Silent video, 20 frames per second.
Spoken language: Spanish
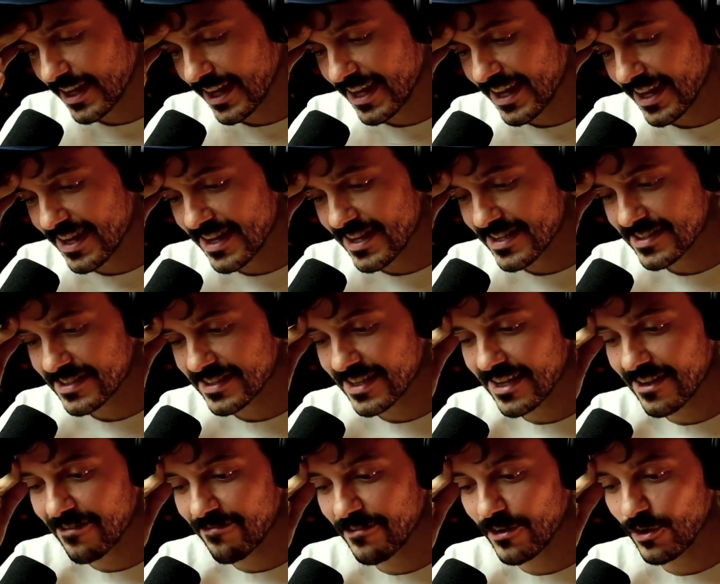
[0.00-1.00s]
que
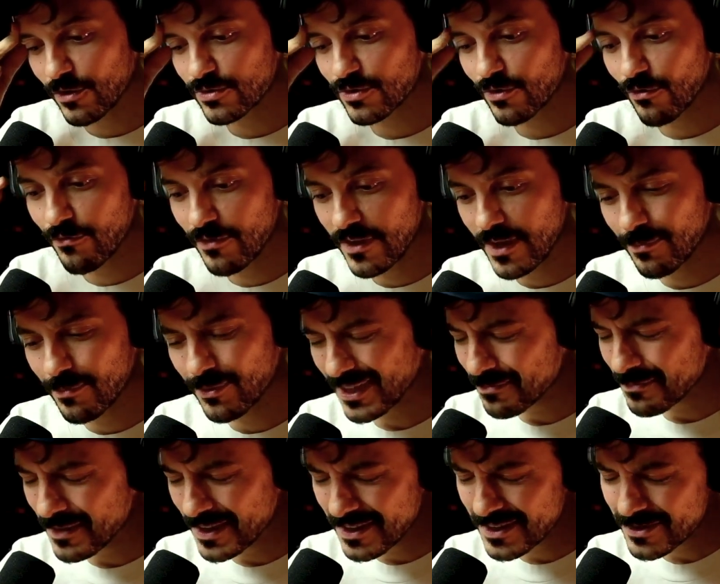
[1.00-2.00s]
esta filosofía,
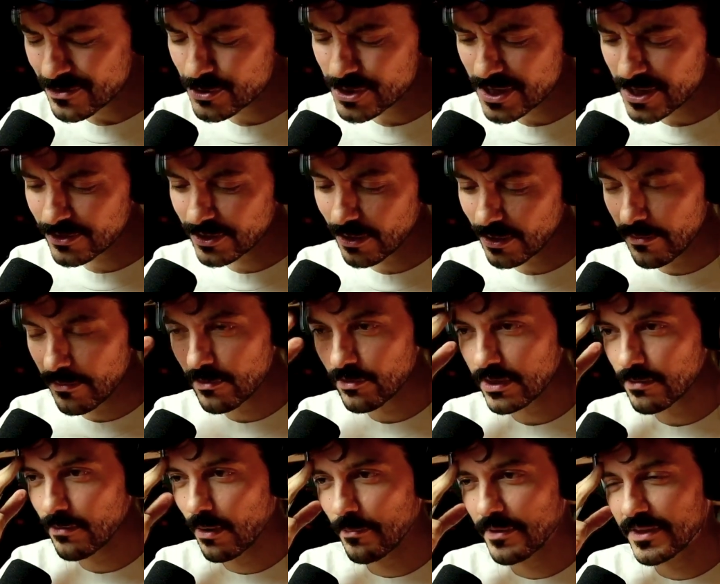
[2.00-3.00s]
porque he escuchado
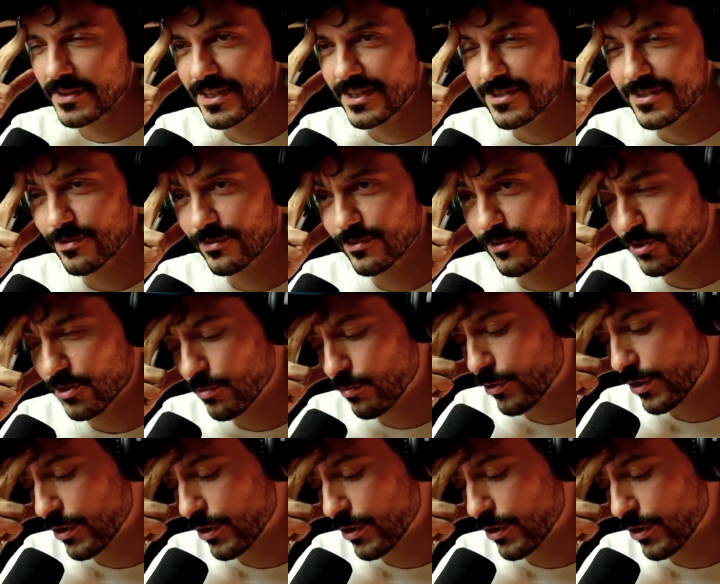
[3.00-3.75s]
también últimamente eso, ¿no?